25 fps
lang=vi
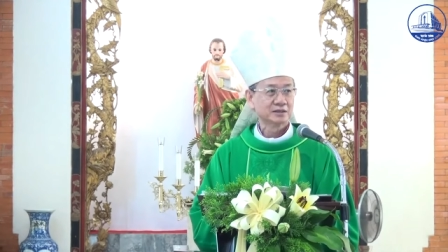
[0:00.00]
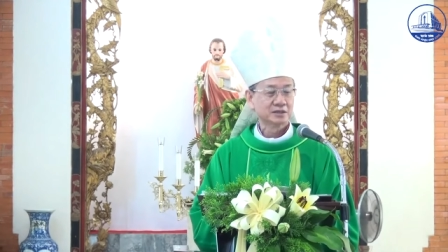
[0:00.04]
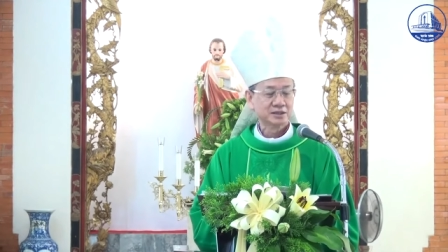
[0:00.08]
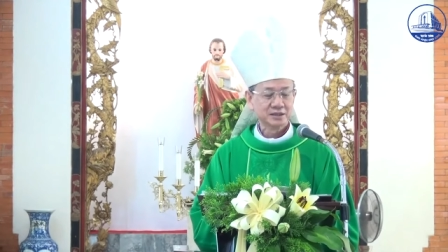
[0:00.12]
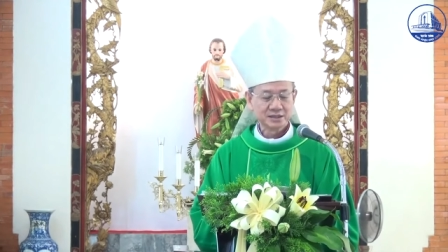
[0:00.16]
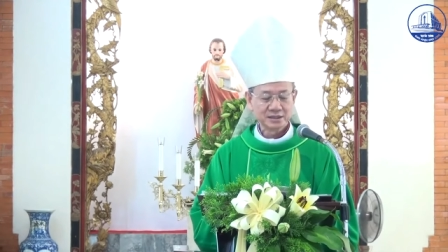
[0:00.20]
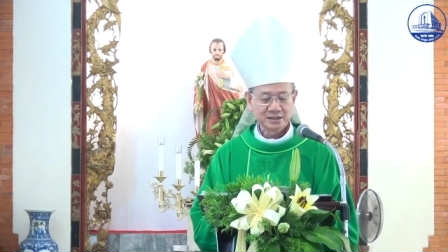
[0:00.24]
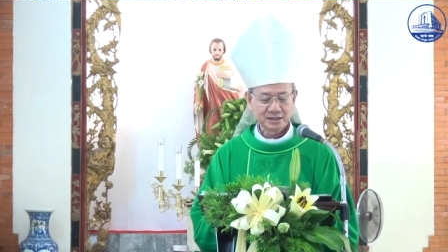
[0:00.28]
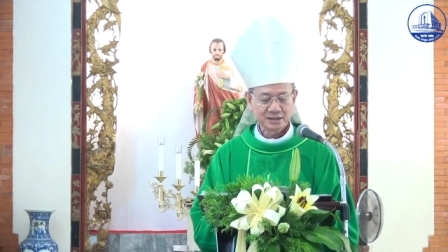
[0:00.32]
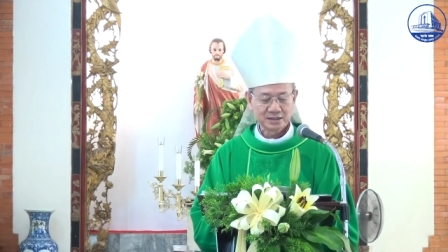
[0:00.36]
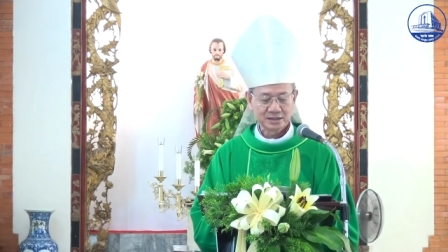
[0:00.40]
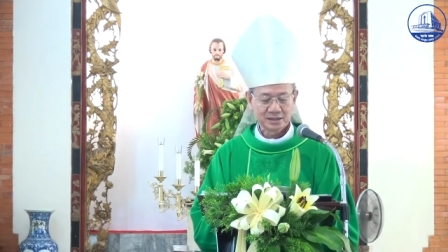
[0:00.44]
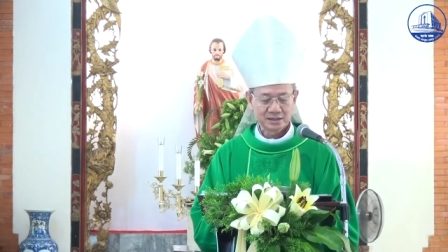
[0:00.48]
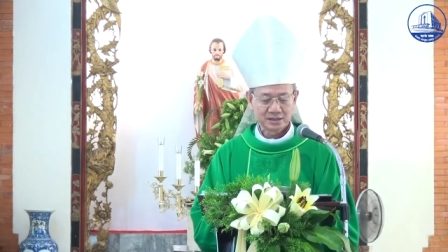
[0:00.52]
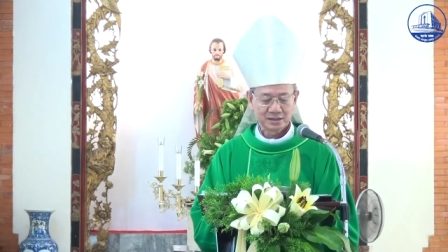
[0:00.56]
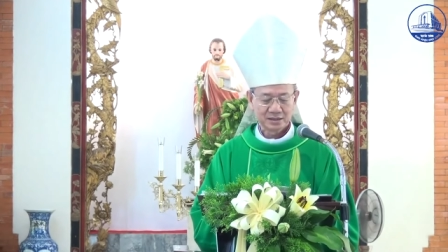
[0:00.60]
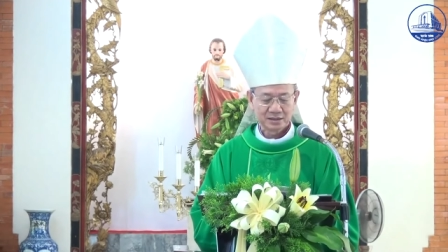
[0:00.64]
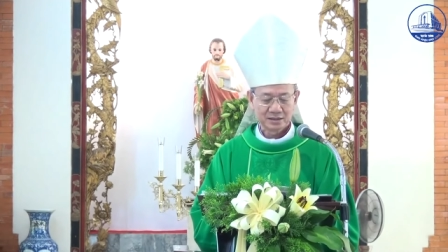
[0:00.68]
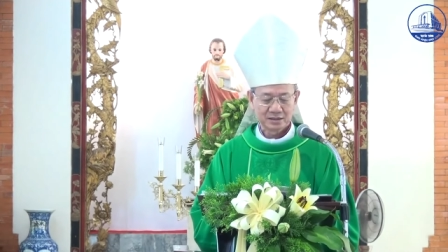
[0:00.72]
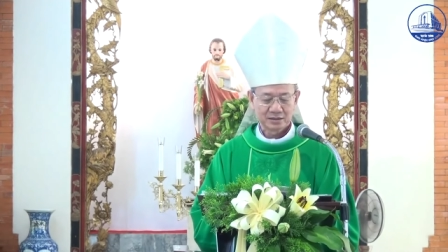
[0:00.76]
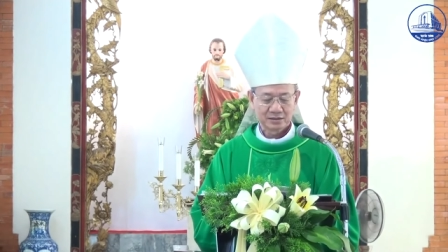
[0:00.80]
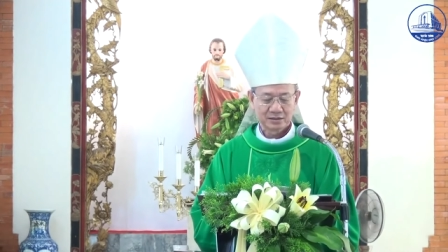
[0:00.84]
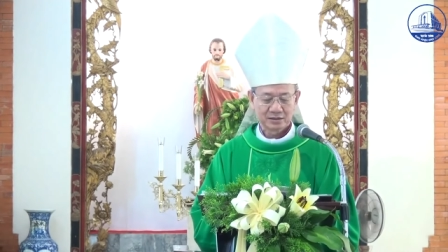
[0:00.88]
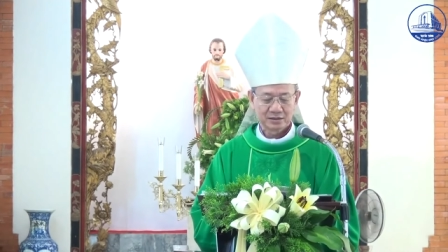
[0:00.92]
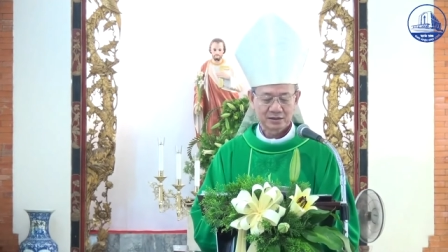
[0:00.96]
thì
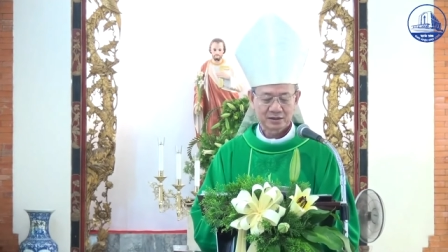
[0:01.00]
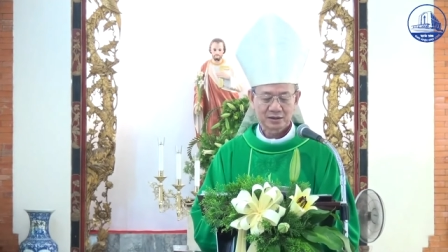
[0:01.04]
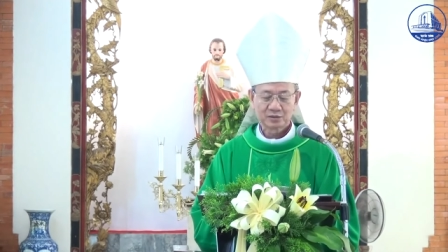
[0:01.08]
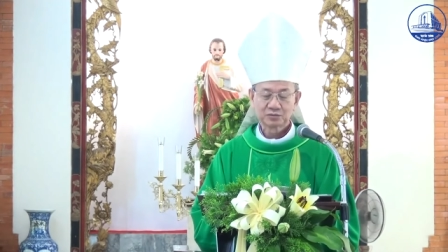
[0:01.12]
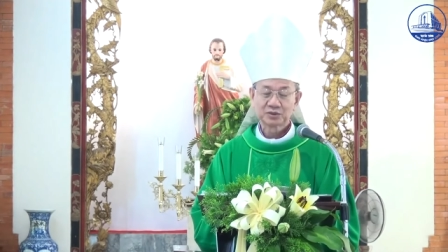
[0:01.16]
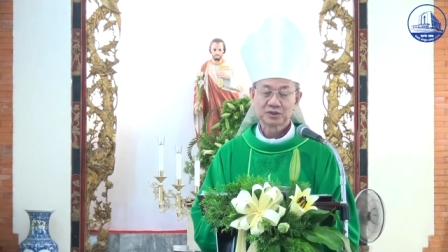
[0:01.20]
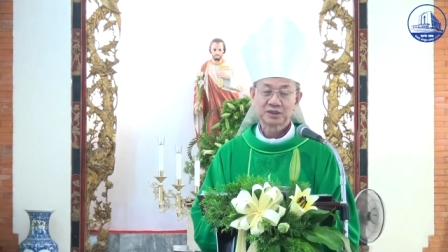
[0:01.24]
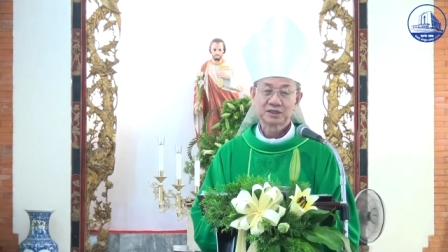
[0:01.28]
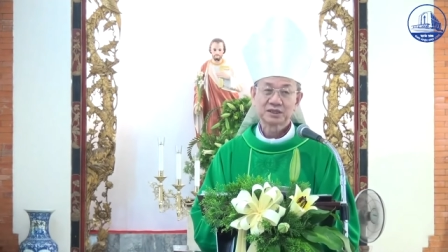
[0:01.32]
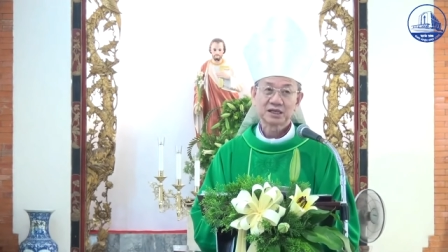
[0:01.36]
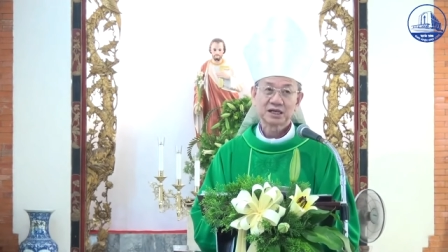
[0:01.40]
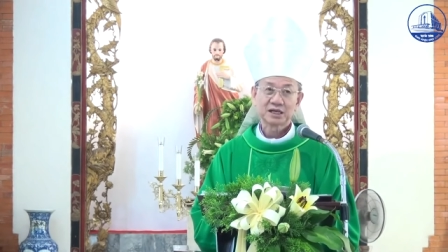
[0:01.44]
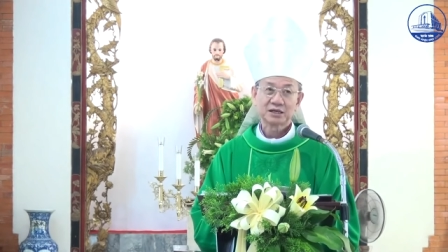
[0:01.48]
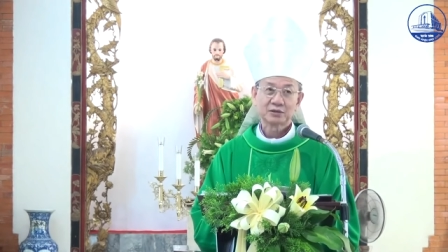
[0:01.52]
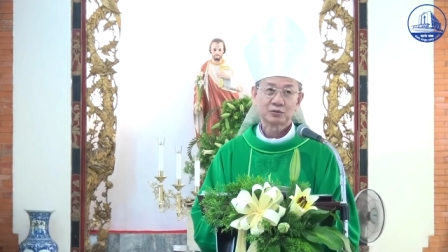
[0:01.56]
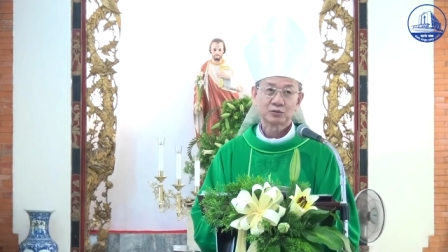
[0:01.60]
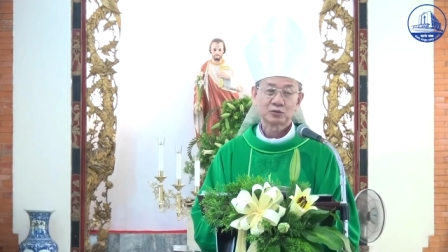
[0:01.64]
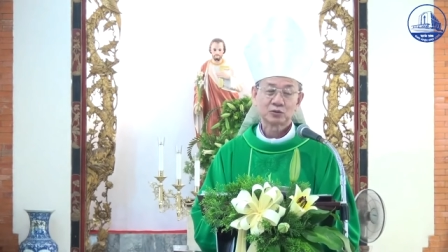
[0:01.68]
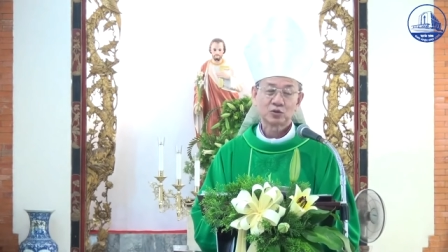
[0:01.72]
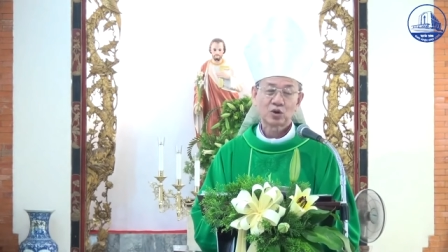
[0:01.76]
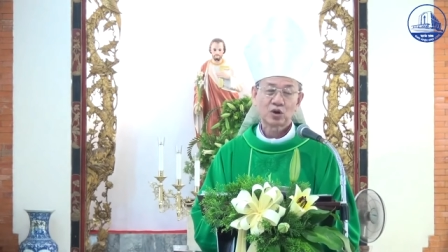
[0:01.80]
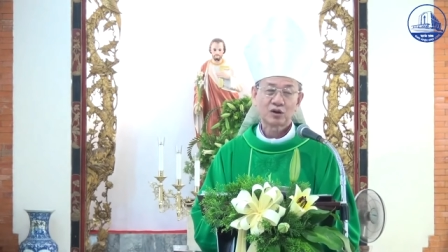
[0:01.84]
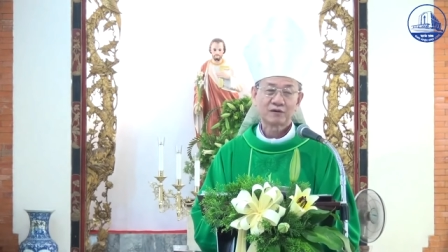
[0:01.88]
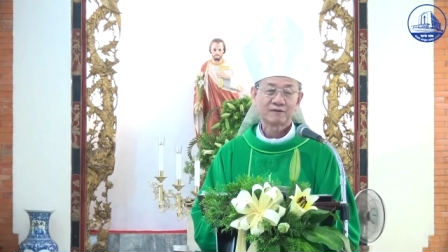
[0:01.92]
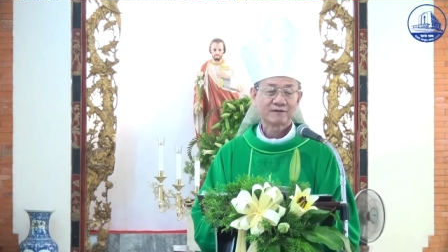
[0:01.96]
trong tinh thần
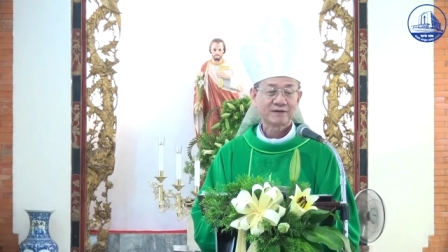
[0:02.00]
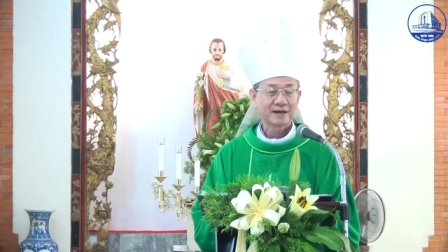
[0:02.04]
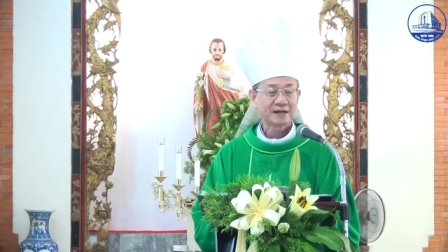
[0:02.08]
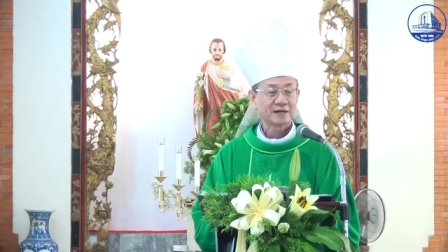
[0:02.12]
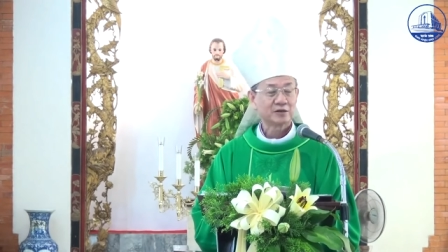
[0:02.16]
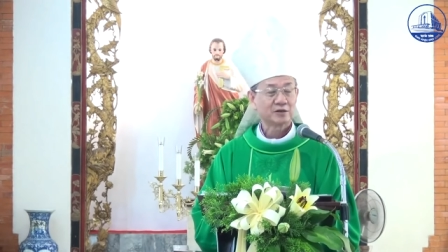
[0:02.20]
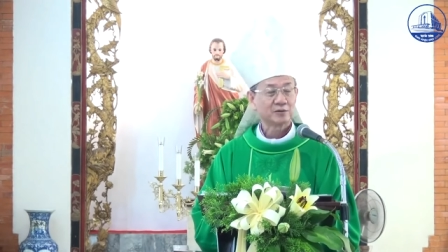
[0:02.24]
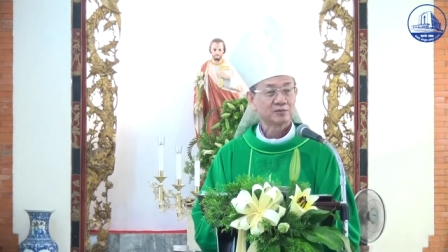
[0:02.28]
của đoạn văn